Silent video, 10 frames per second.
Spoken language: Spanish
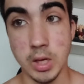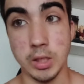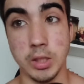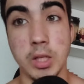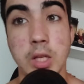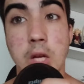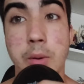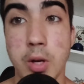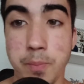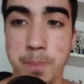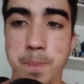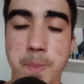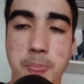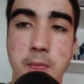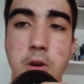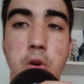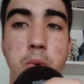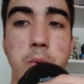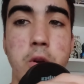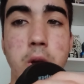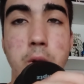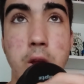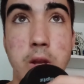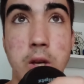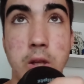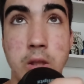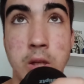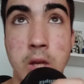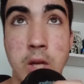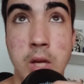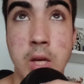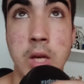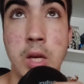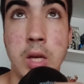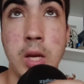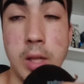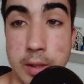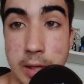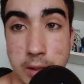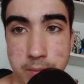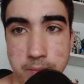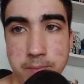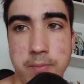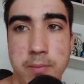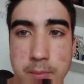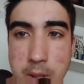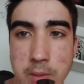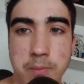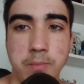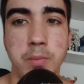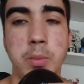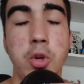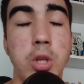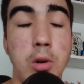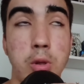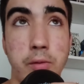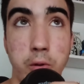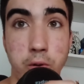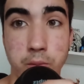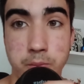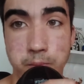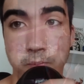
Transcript: Así que, a ver, lo primero que voy a decir es el traje, ¿vale? Primero salió una foto